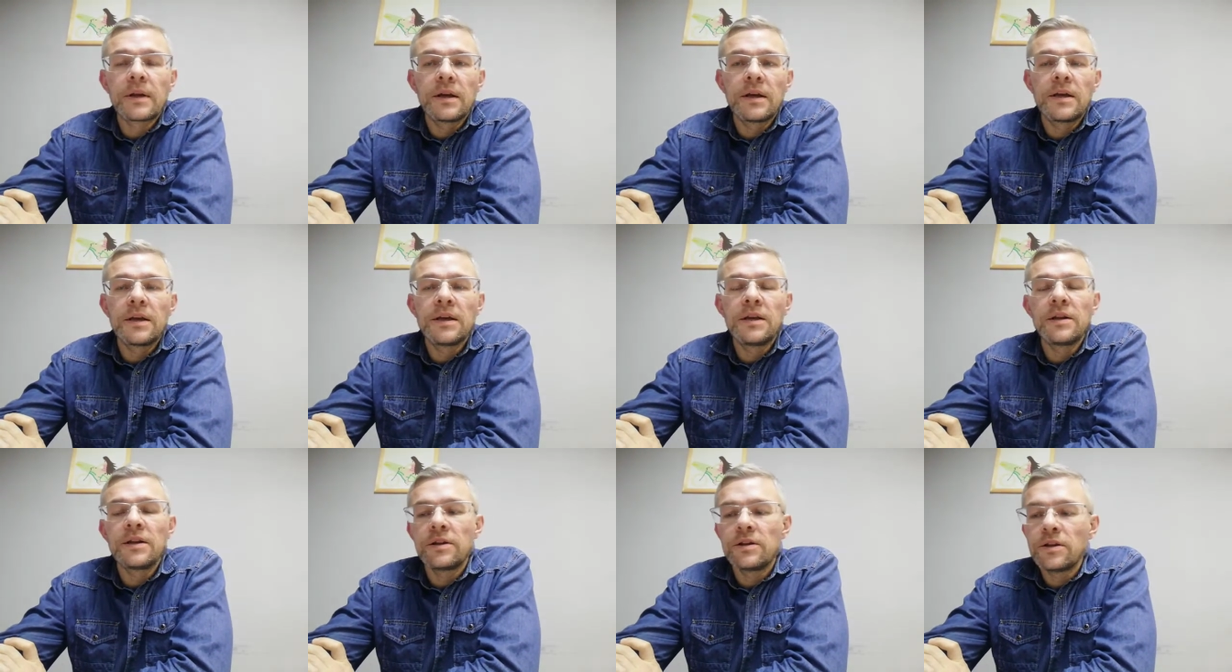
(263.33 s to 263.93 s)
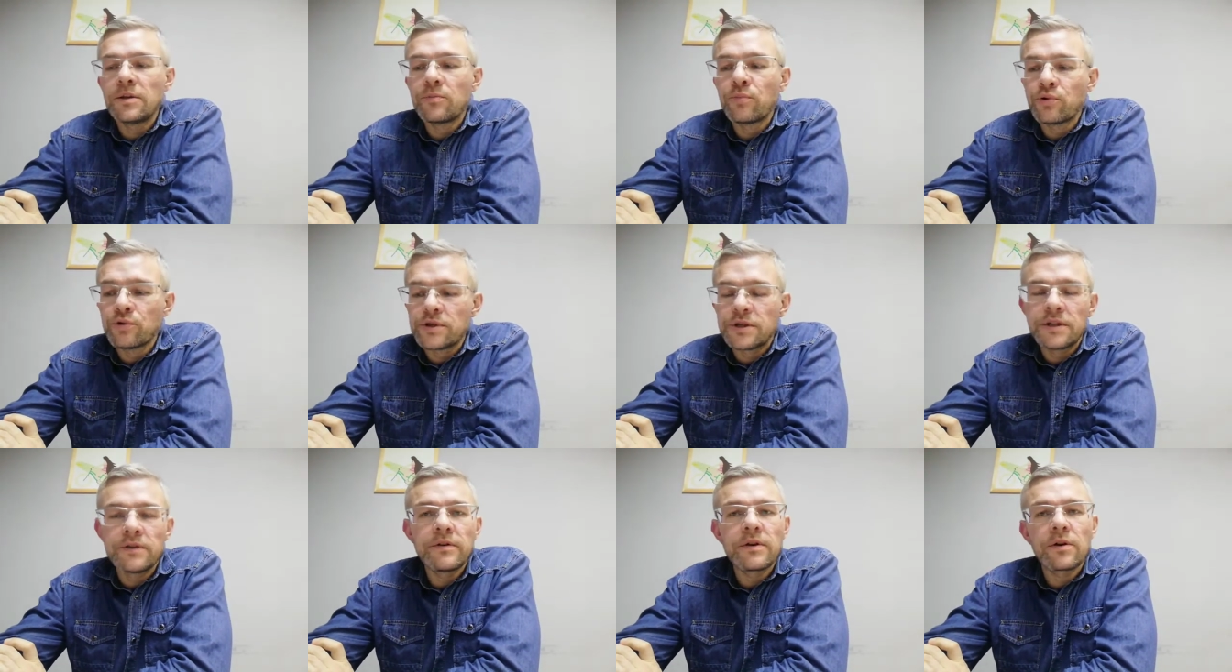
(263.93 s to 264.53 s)
и не будь
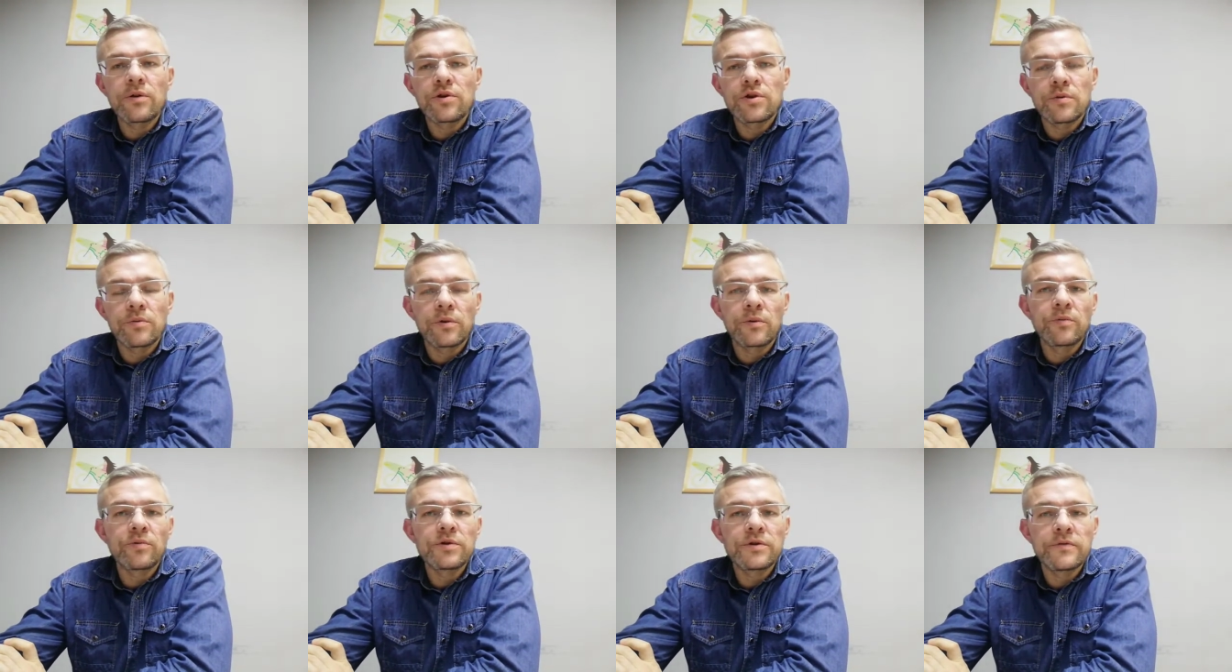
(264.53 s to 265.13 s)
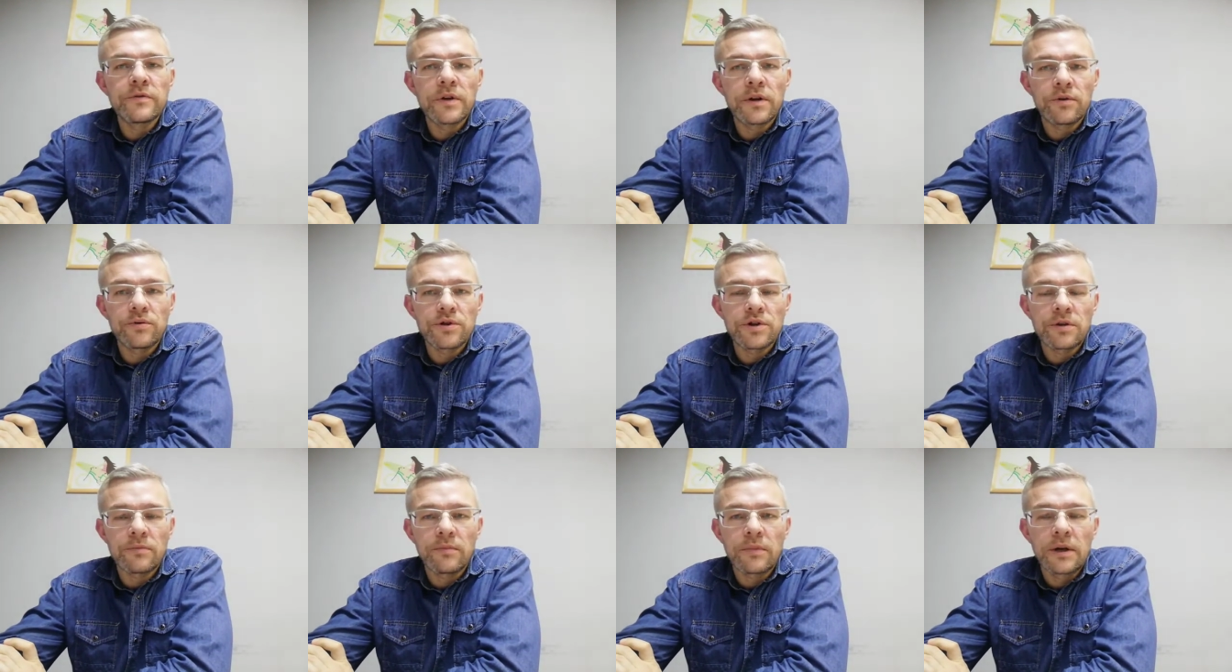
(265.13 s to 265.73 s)
неверующим, но будь
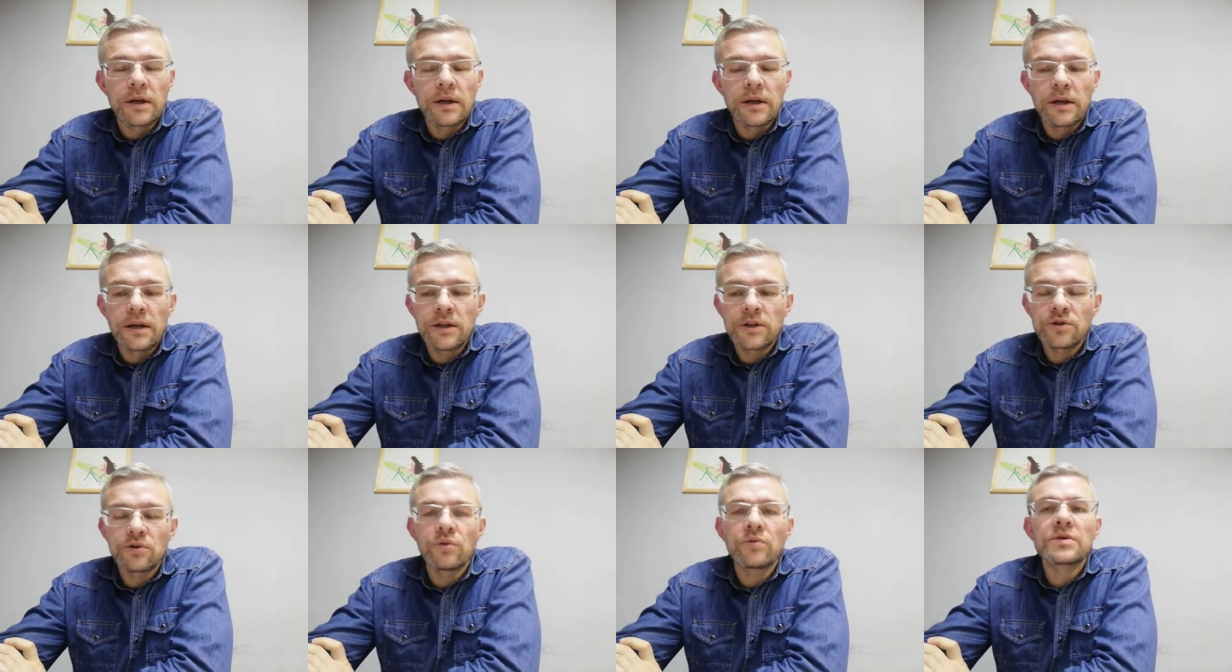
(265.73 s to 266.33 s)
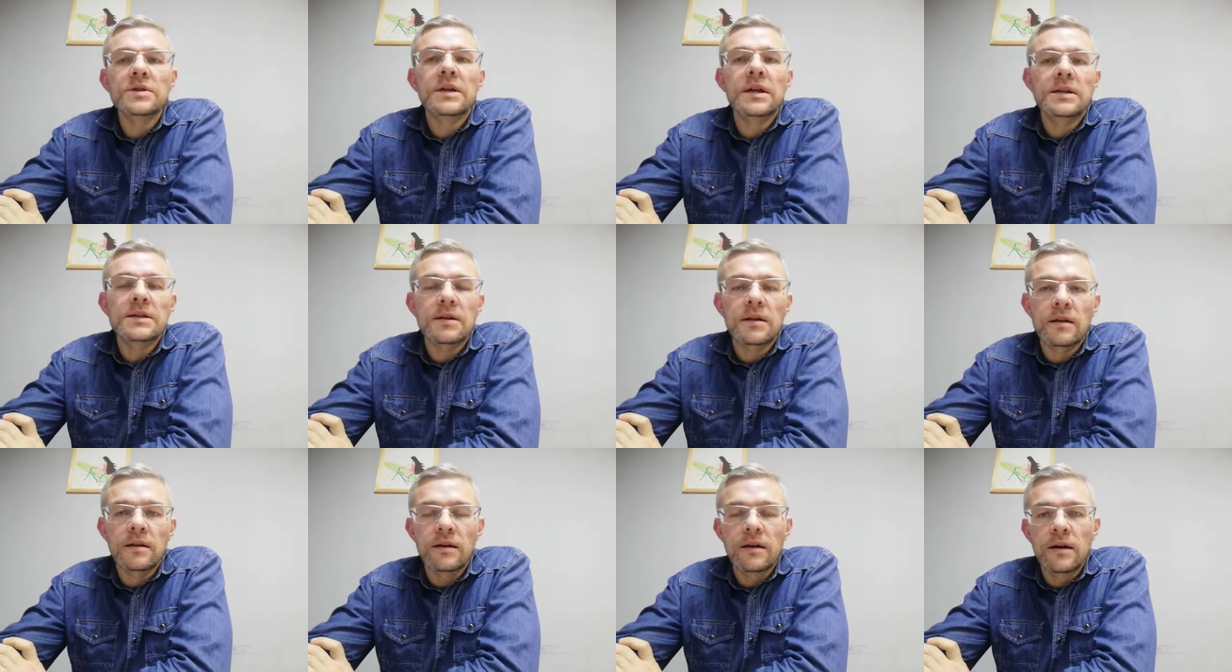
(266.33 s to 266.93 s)
верующим. И что он
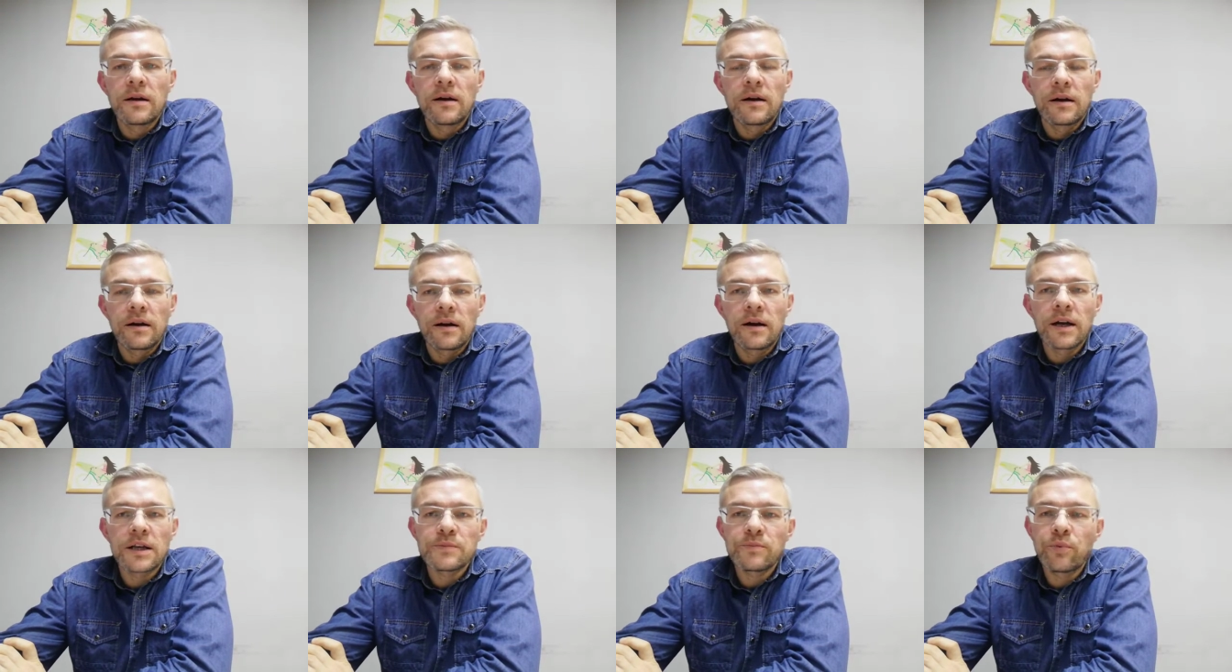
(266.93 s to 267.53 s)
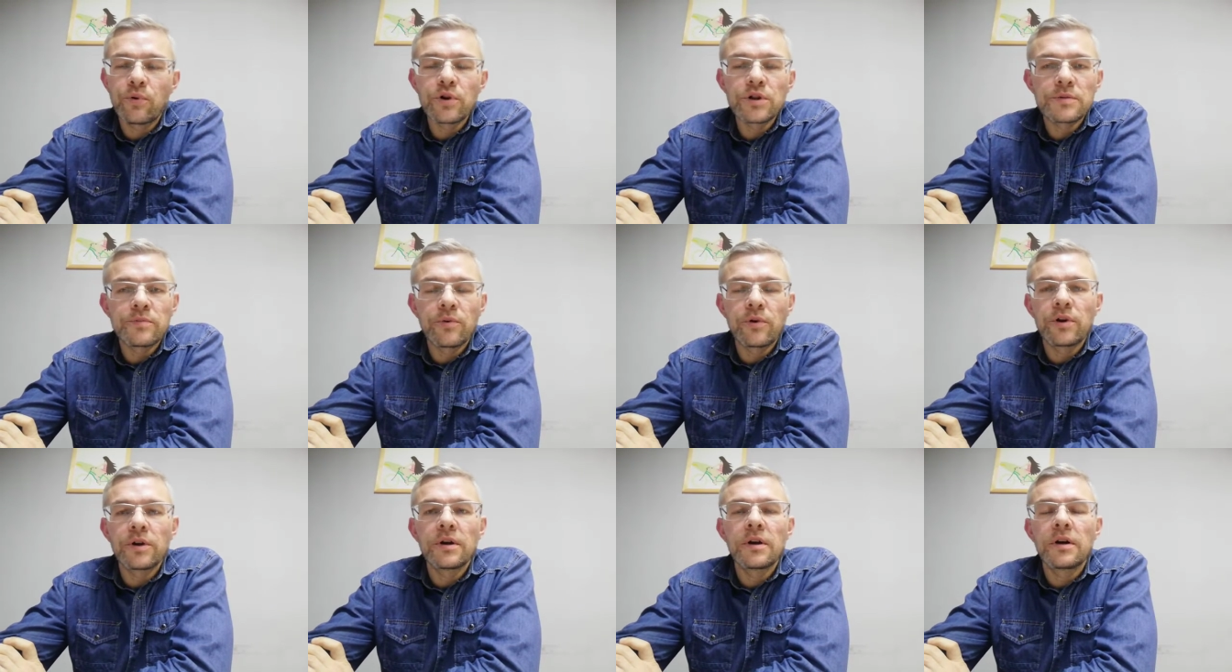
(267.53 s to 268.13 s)
сказал? Господь
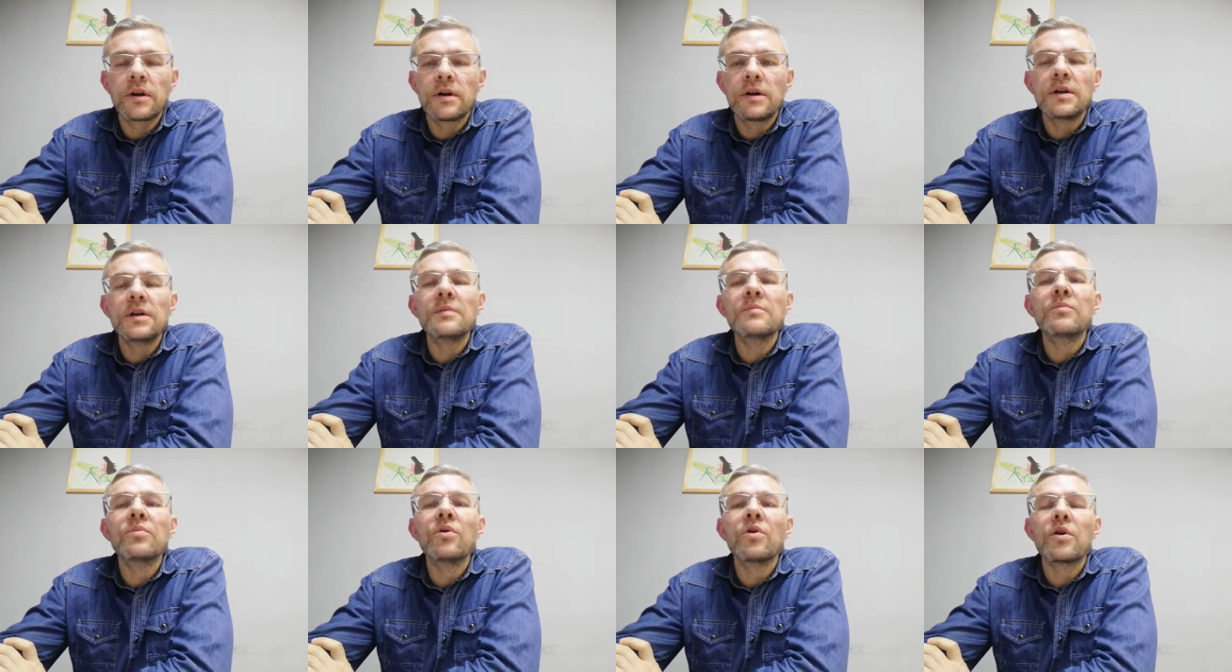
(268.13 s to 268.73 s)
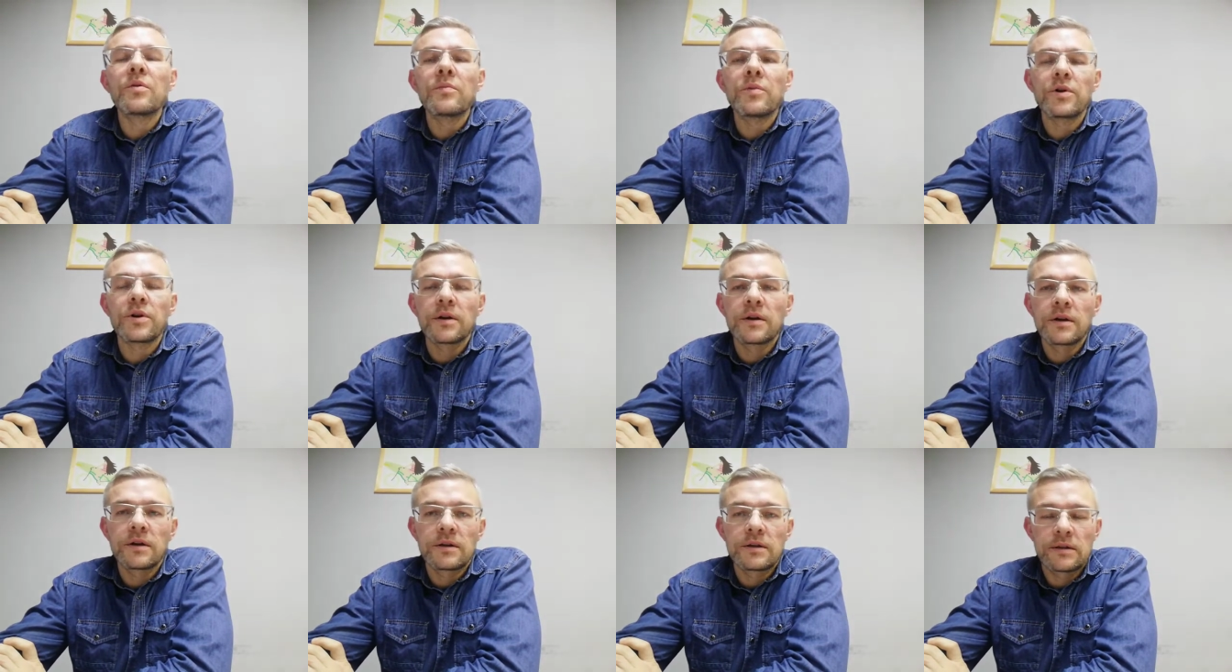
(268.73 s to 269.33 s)
мой и Бог мой.
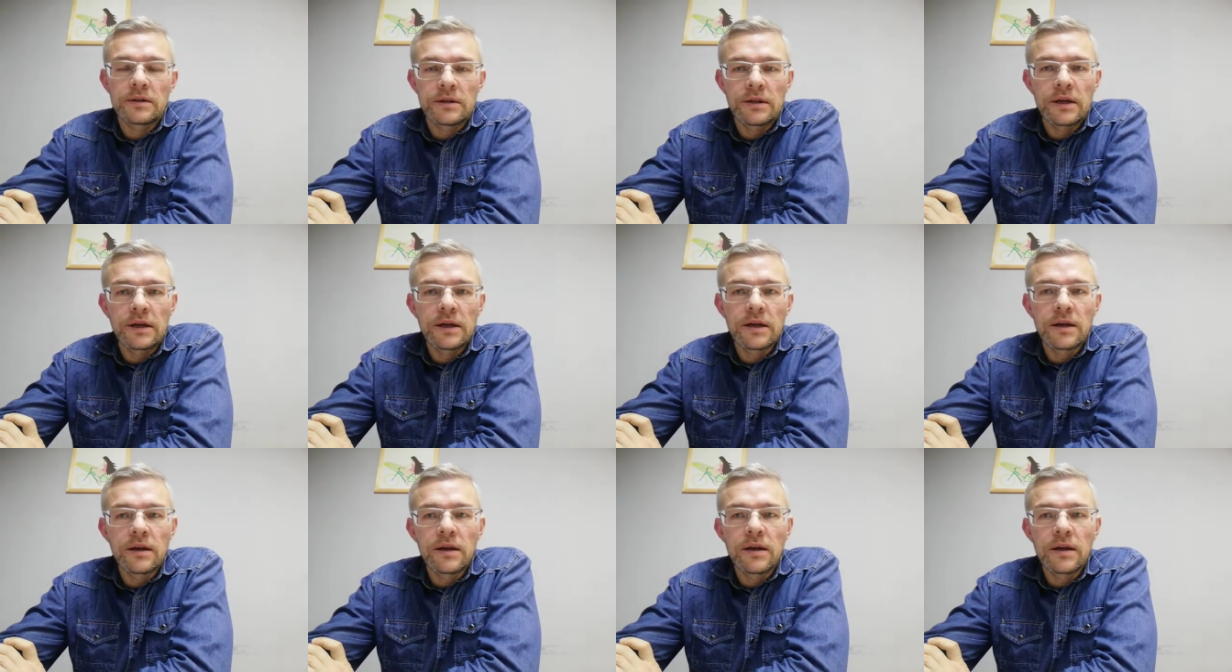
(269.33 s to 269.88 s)
Да?